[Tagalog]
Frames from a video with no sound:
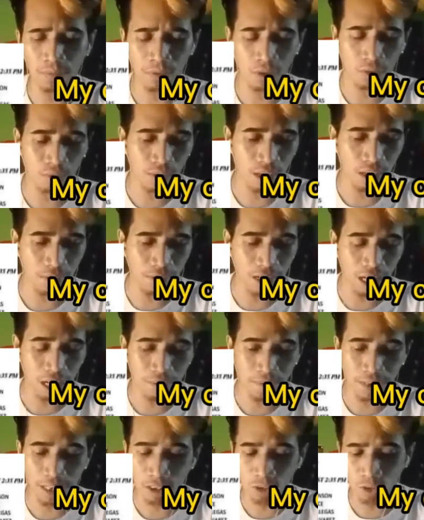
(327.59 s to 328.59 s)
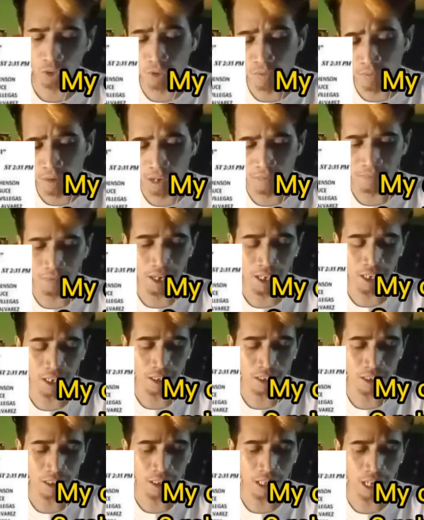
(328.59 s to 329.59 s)
Ang problema lang, medyo humaba
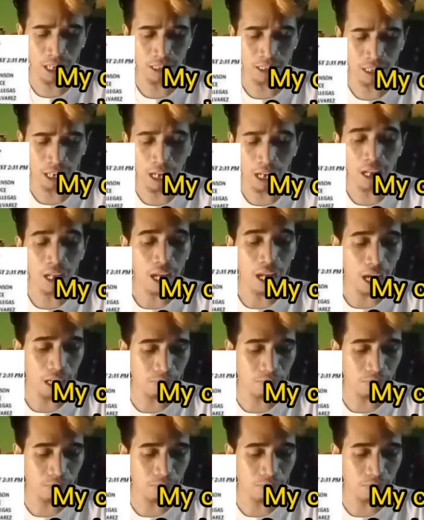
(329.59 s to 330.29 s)
ng distansya